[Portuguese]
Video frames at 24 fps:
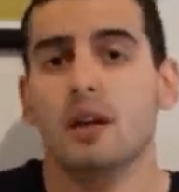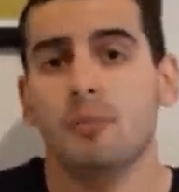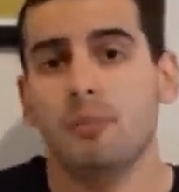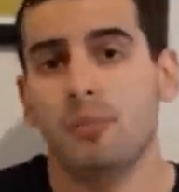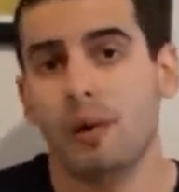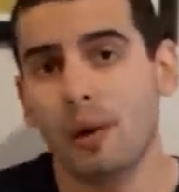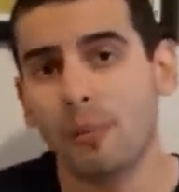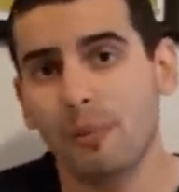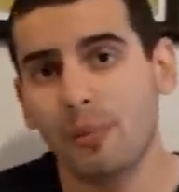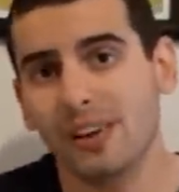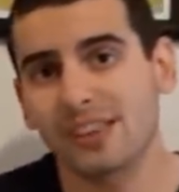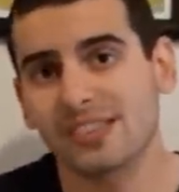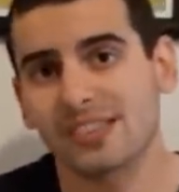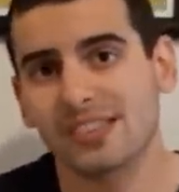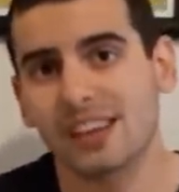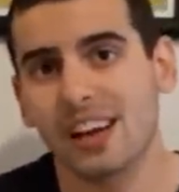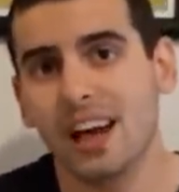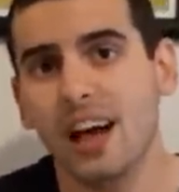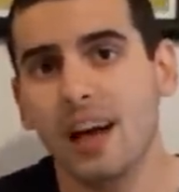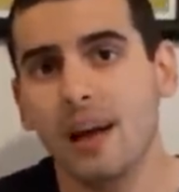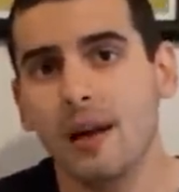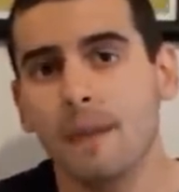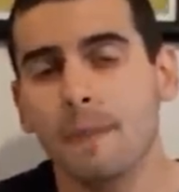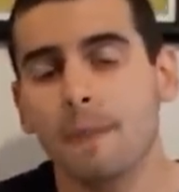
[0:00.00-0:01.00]
Para
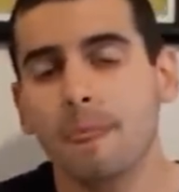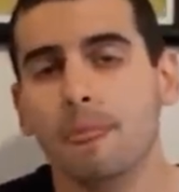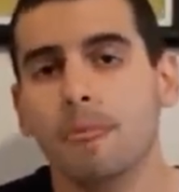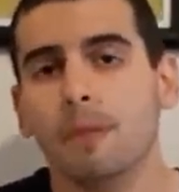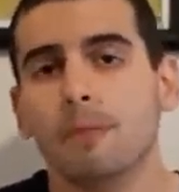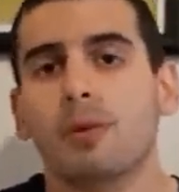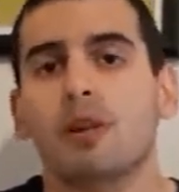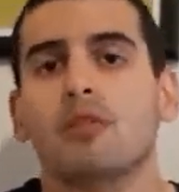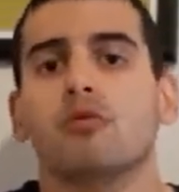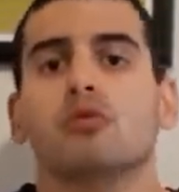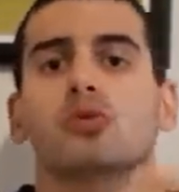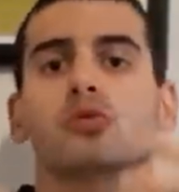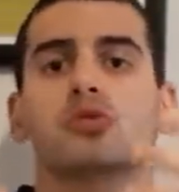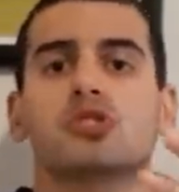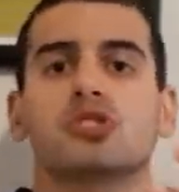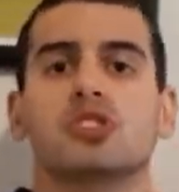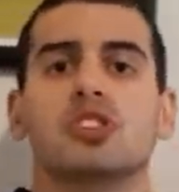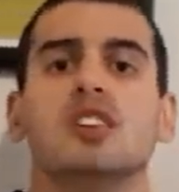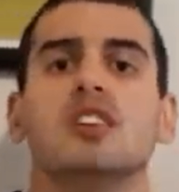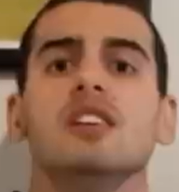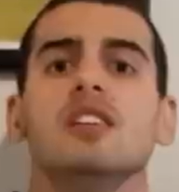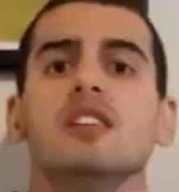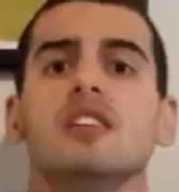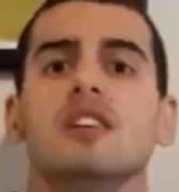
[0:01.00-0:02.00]
passar para
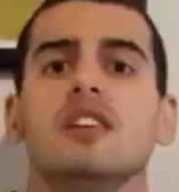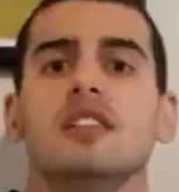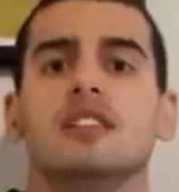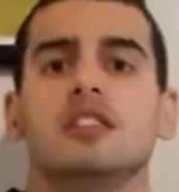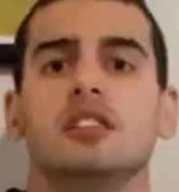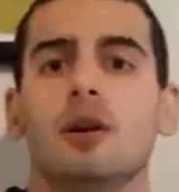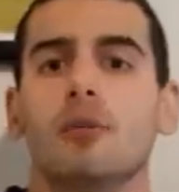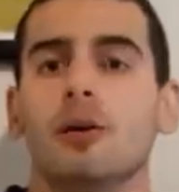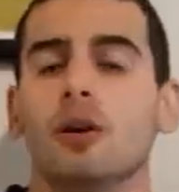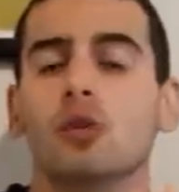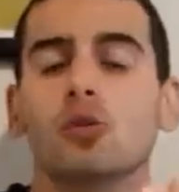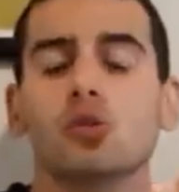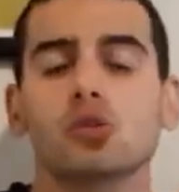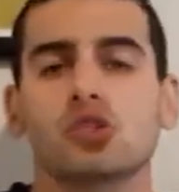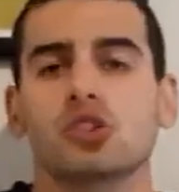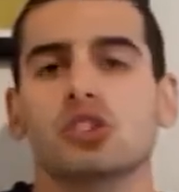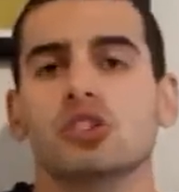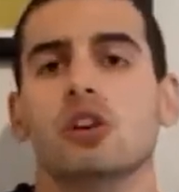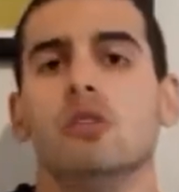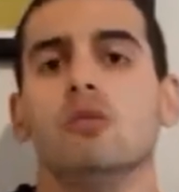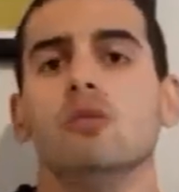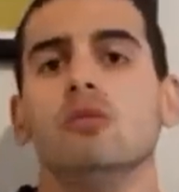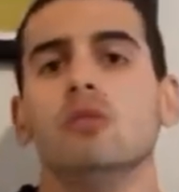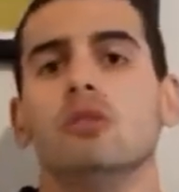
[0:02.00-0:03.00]
você ter uma
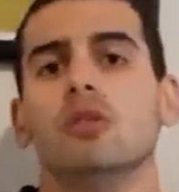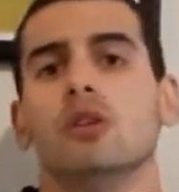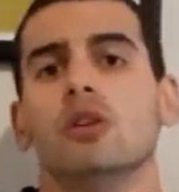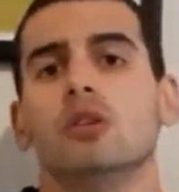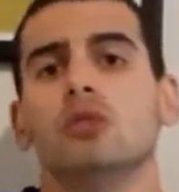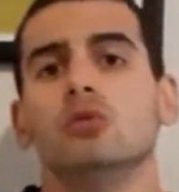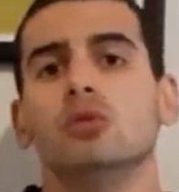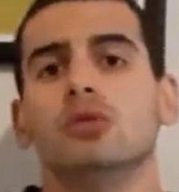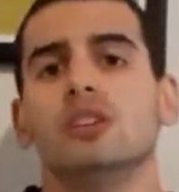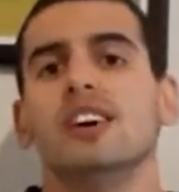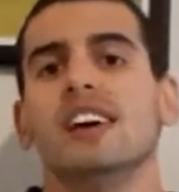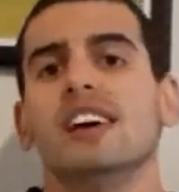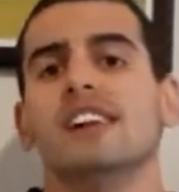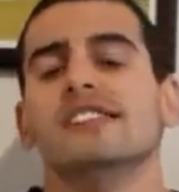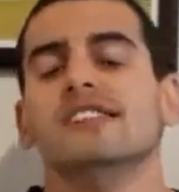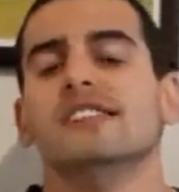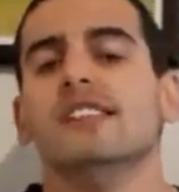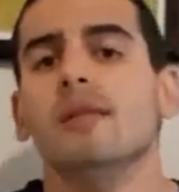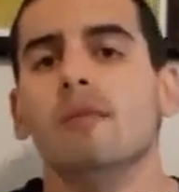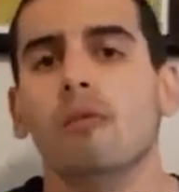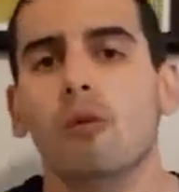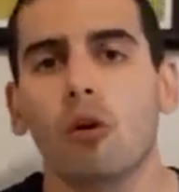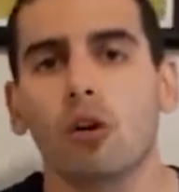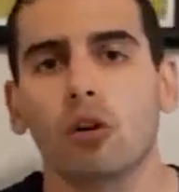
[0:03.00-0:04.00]
noção do que é
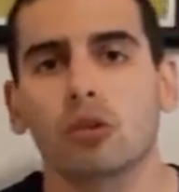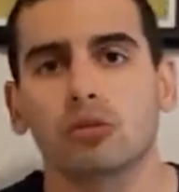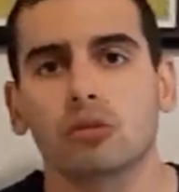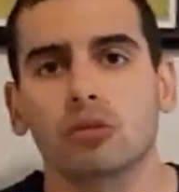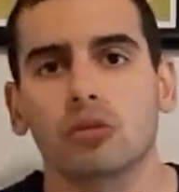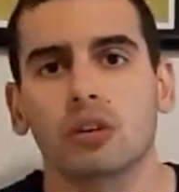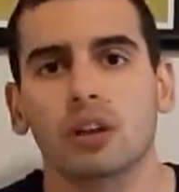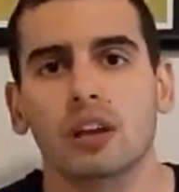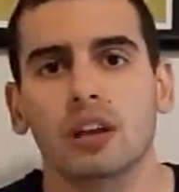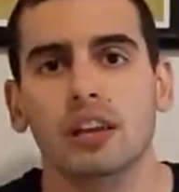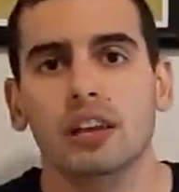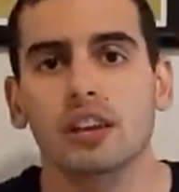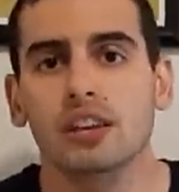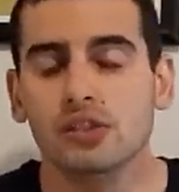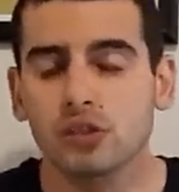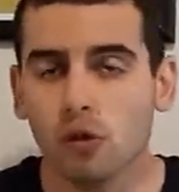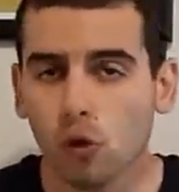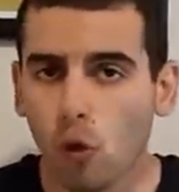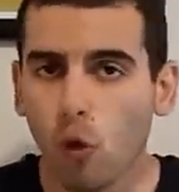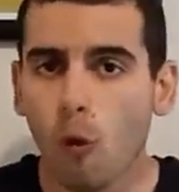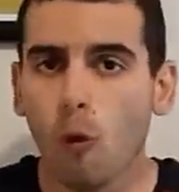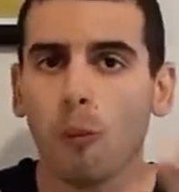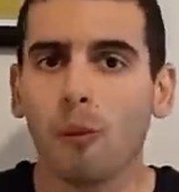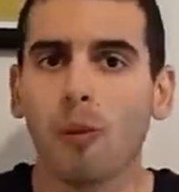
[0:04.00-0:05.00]
essa moto. E se
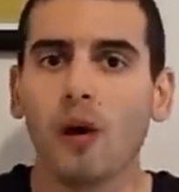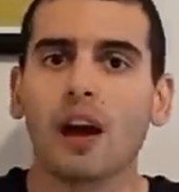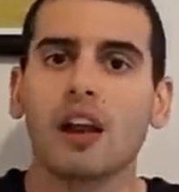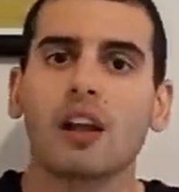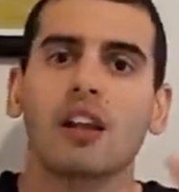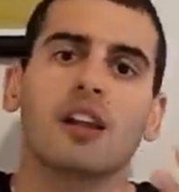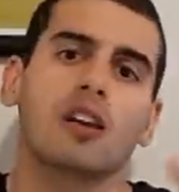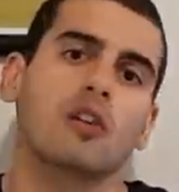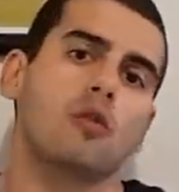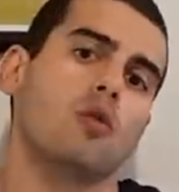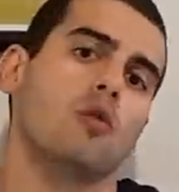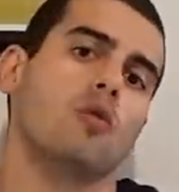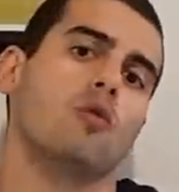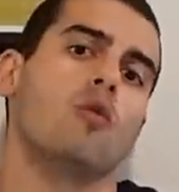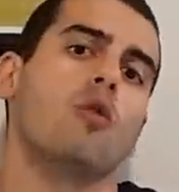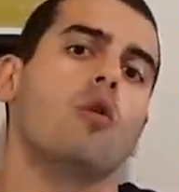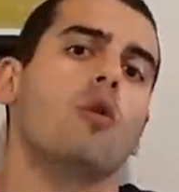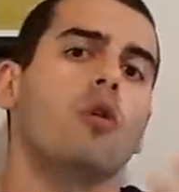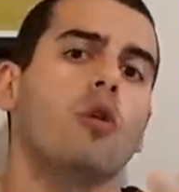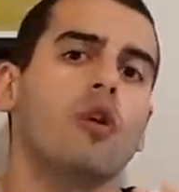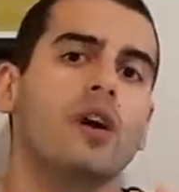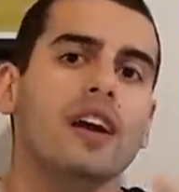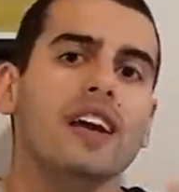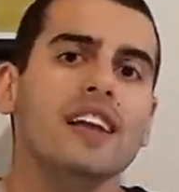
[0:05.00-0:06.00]
eu comparo ela com
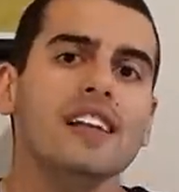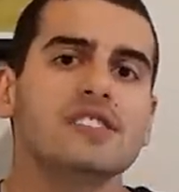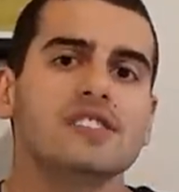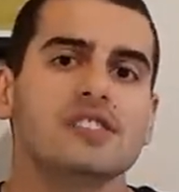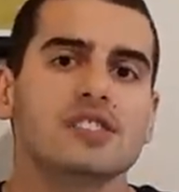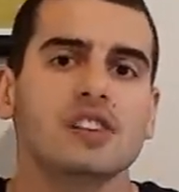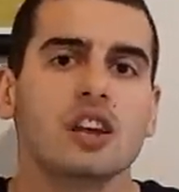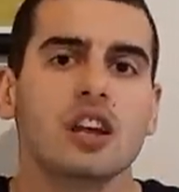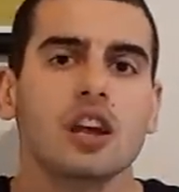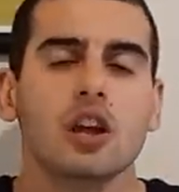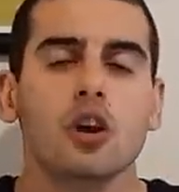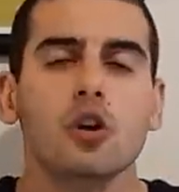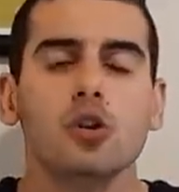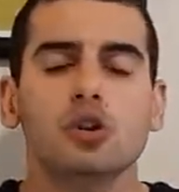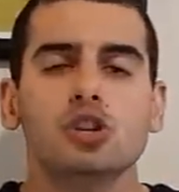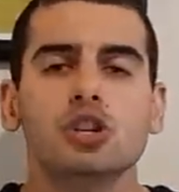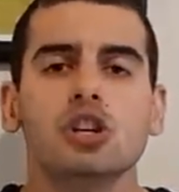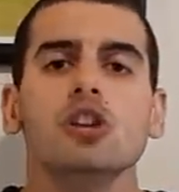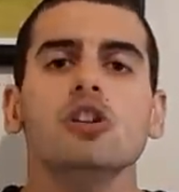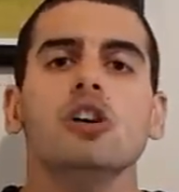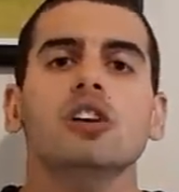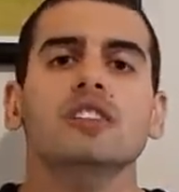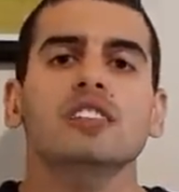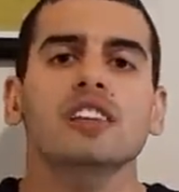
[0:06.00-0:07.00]
concorrentes, eu
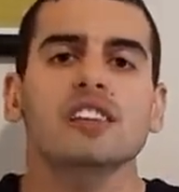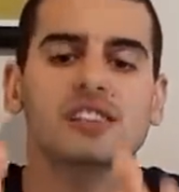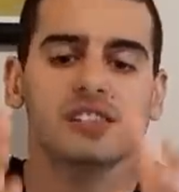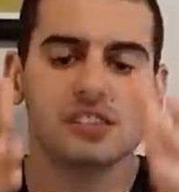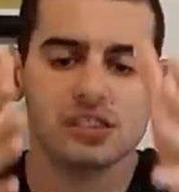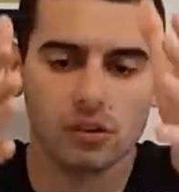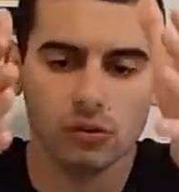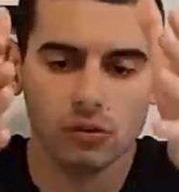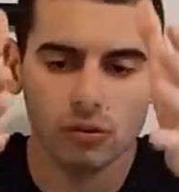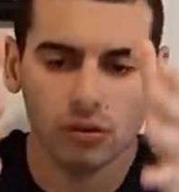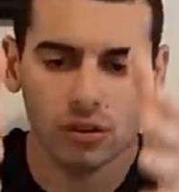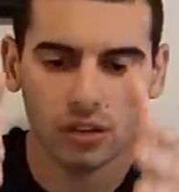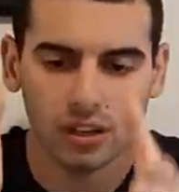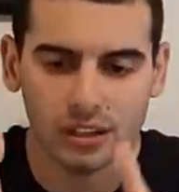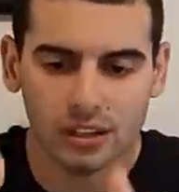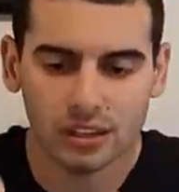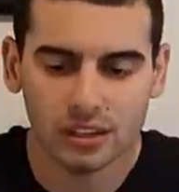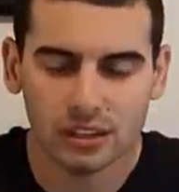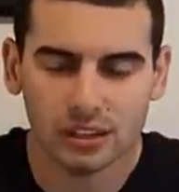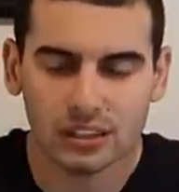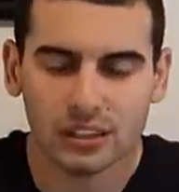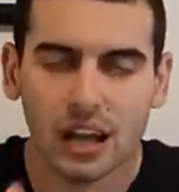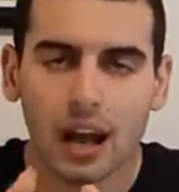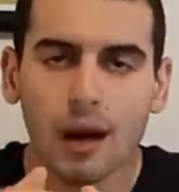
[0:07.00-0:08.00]
tiro a atenção
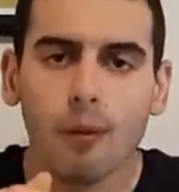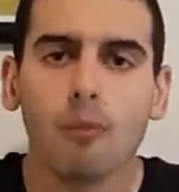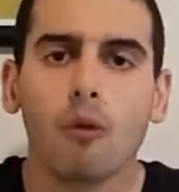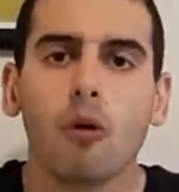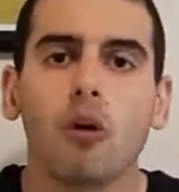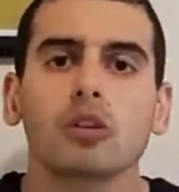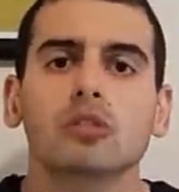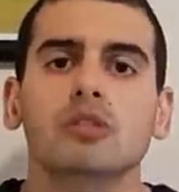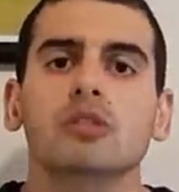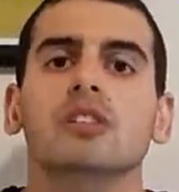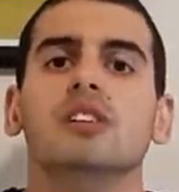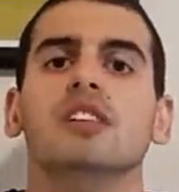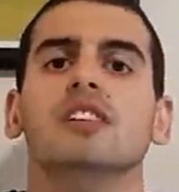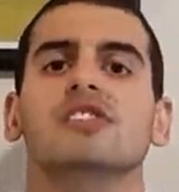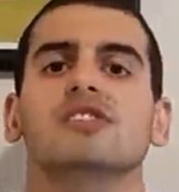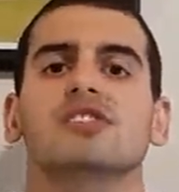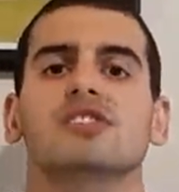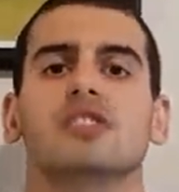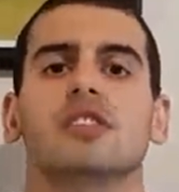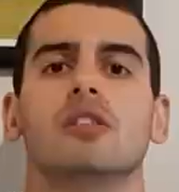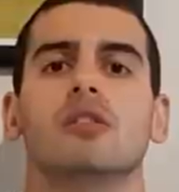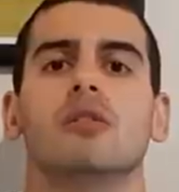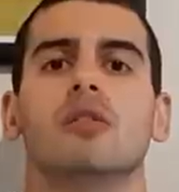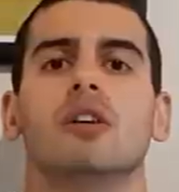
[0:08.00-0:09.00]
da moto em
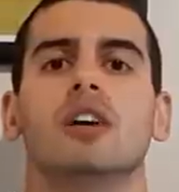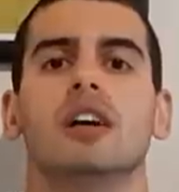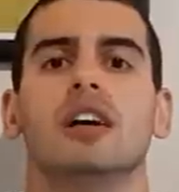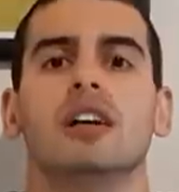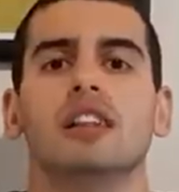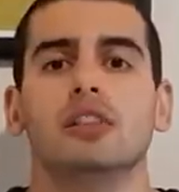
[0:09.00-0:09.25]
questão.